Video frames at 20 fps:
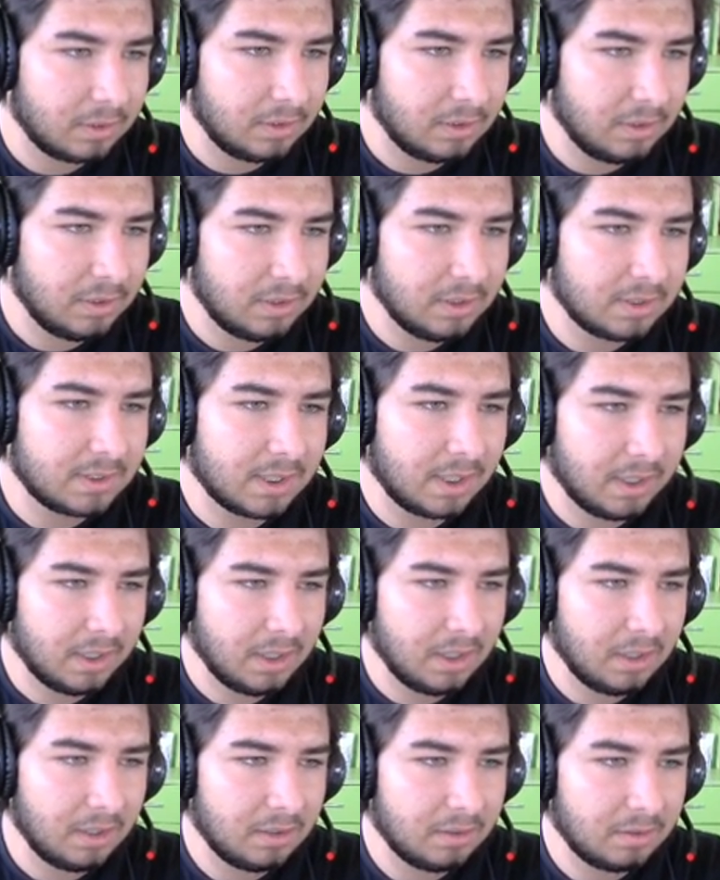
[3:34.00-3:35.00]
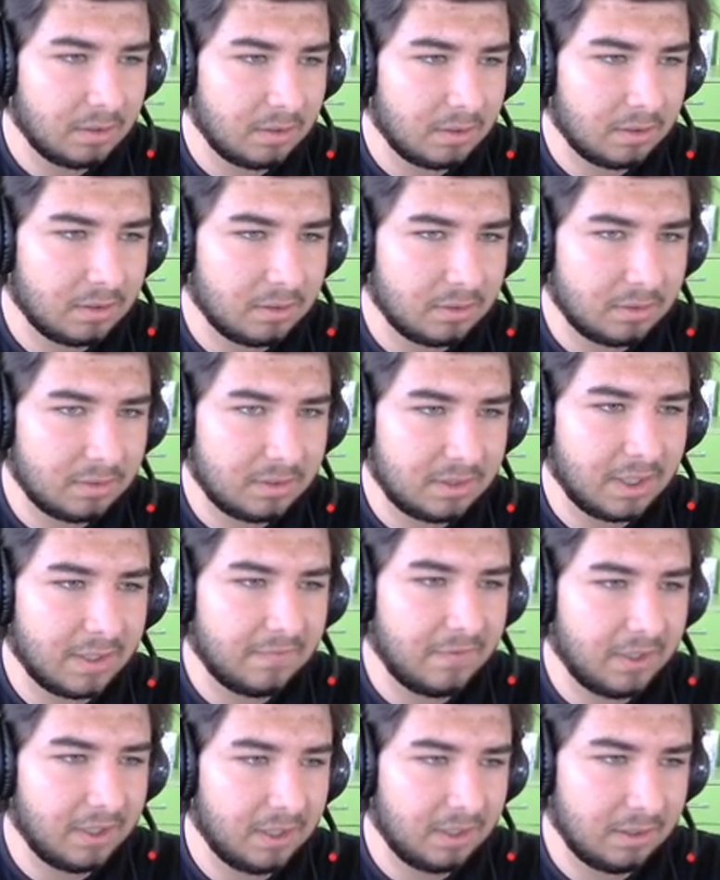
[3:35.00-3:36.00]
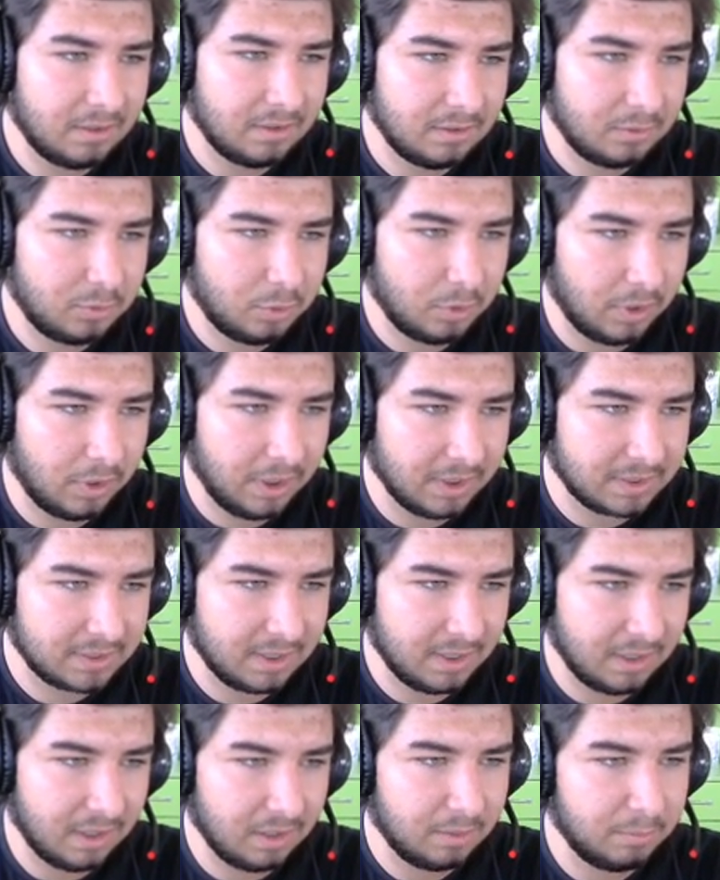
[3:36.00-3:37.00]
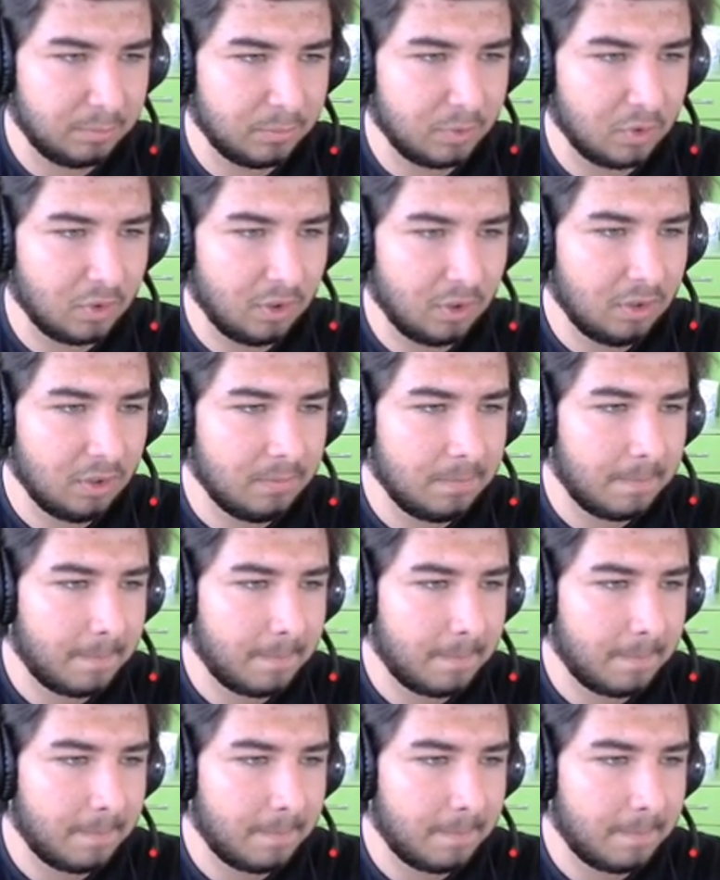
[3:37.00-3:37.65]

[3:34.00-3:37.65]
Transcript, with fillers: İki tane e, deve doğaya salalım diyor.